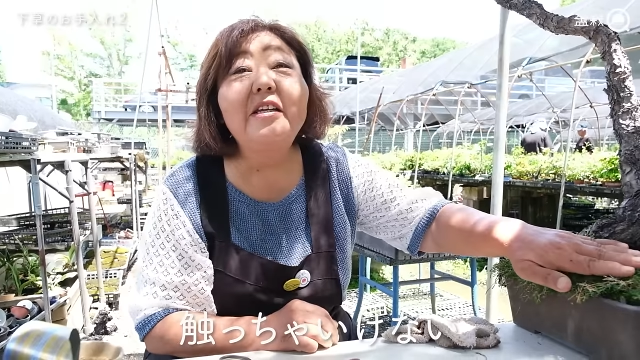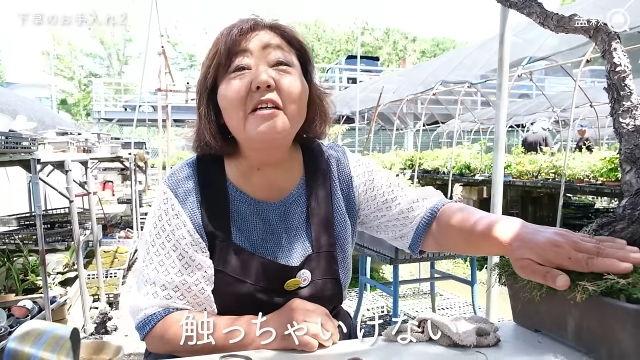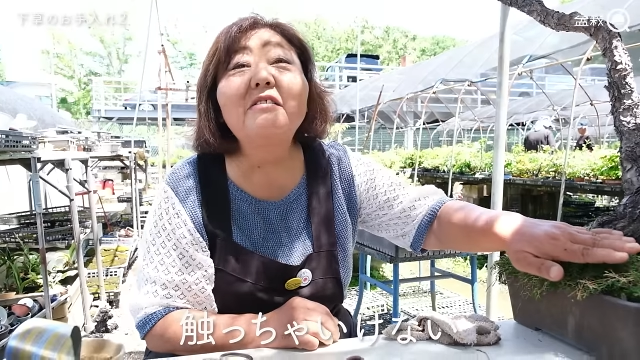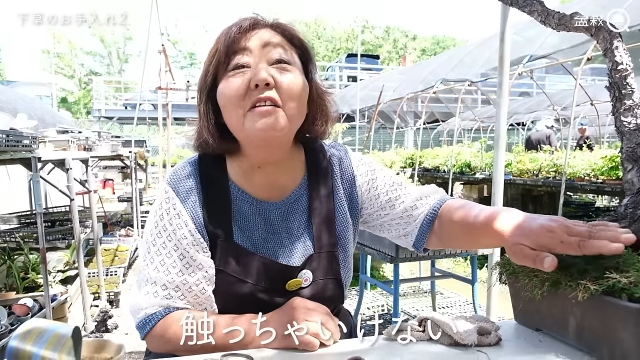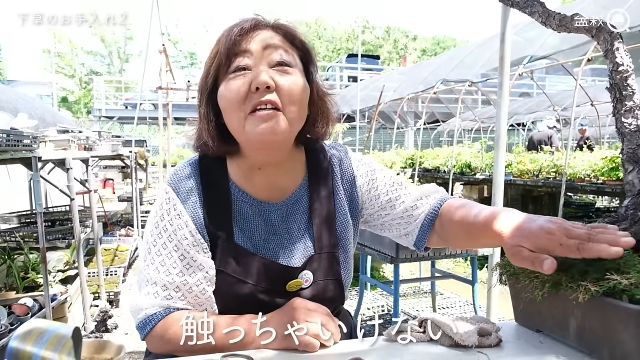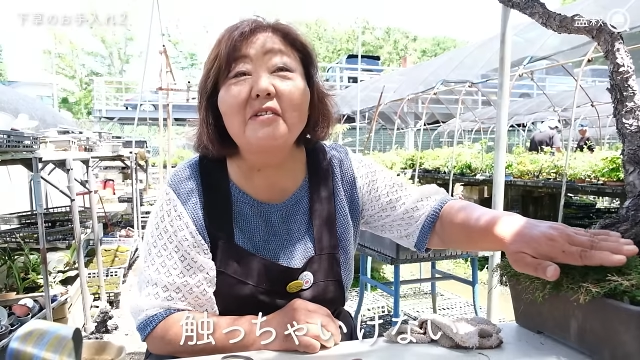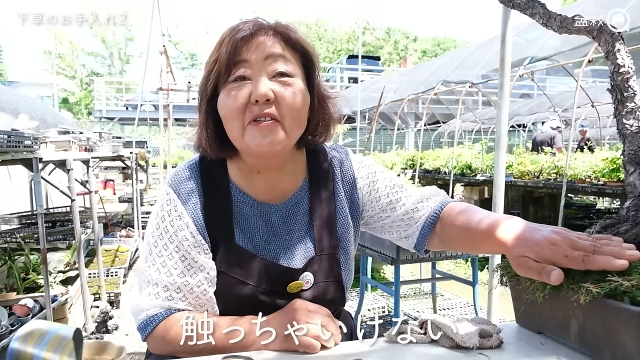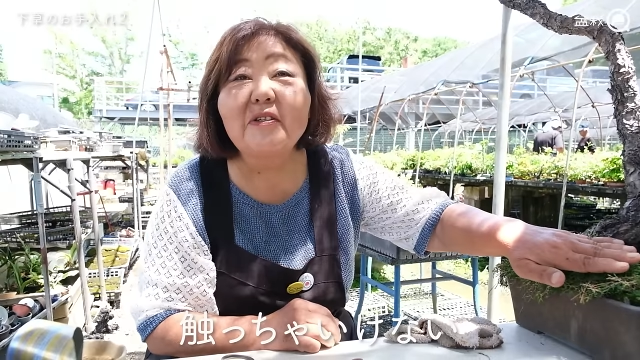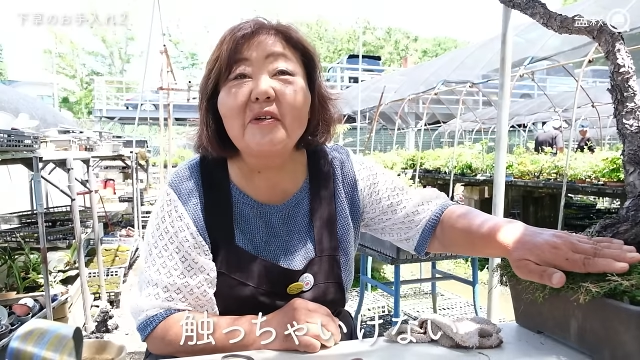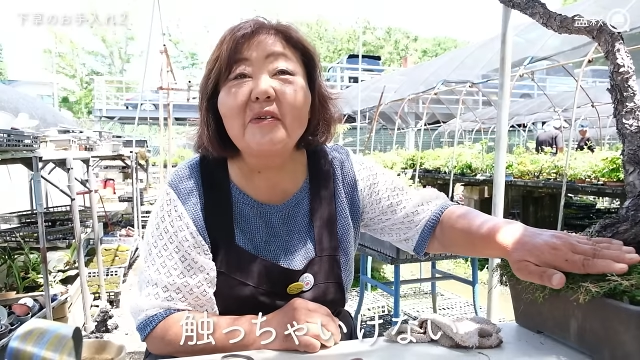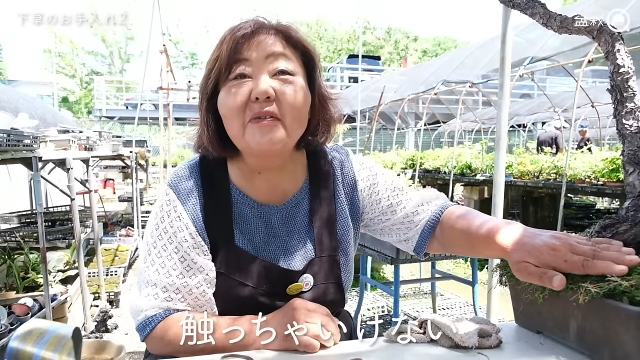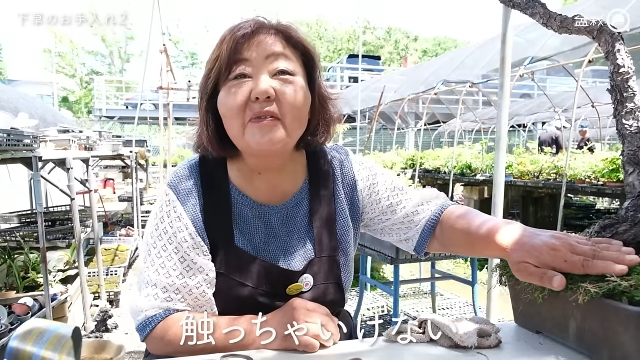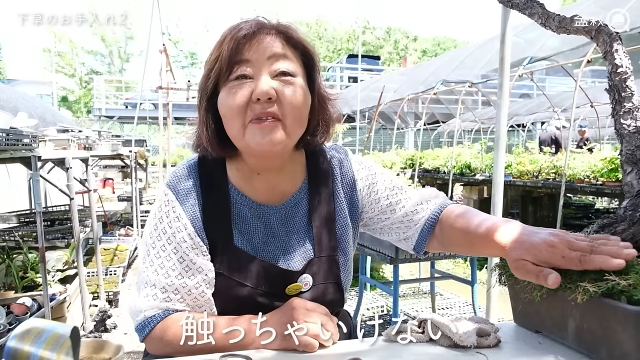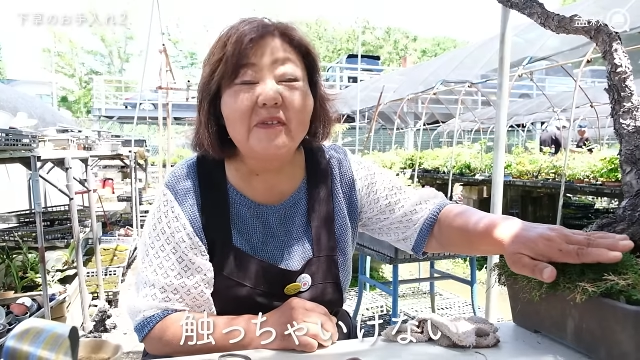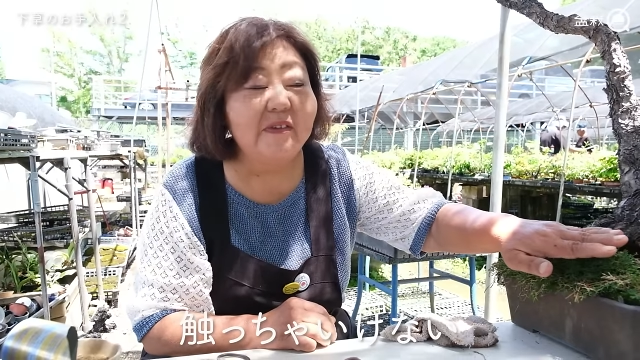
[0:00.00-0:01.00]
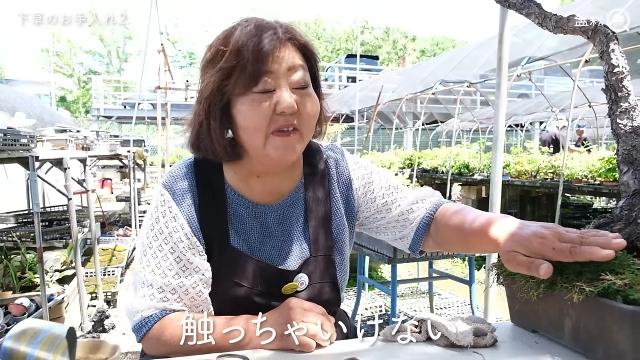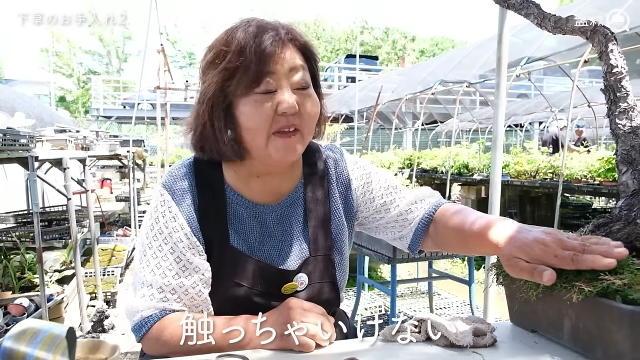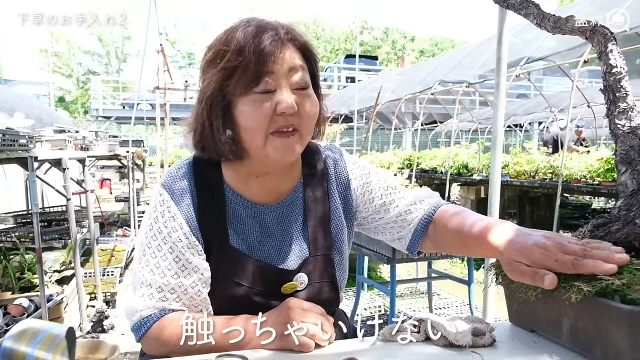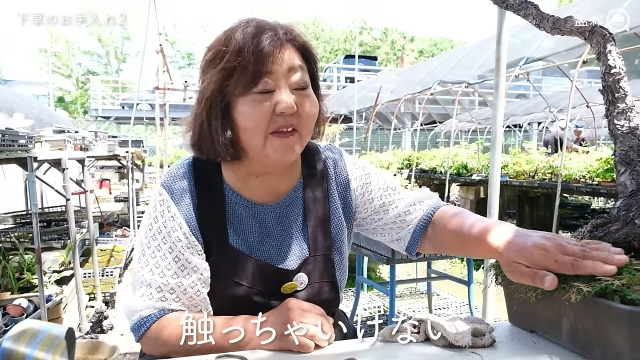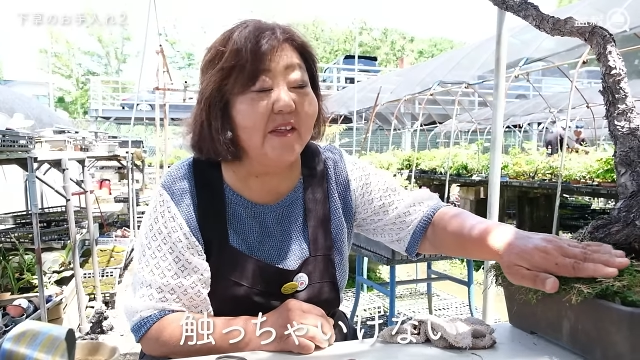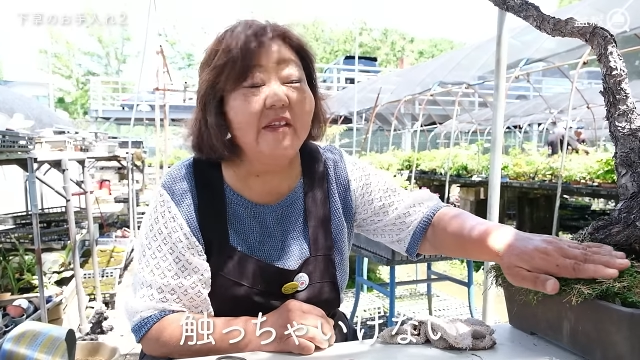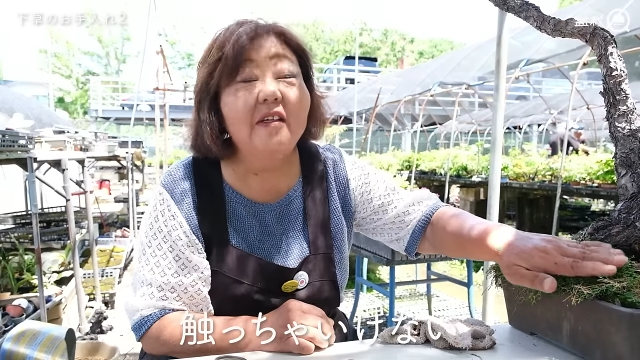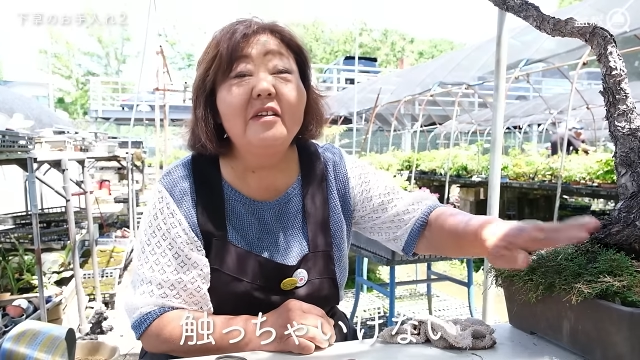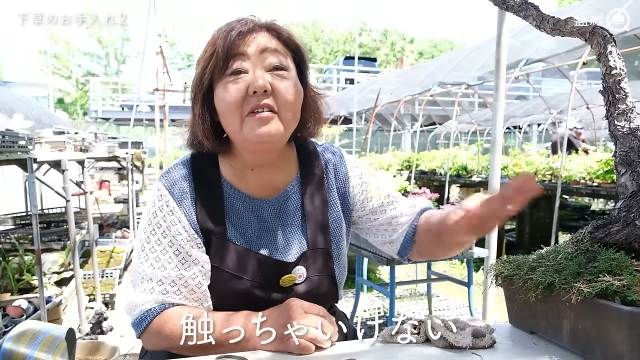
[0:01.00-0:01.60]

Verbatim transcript: たくなるでしょ、触りたく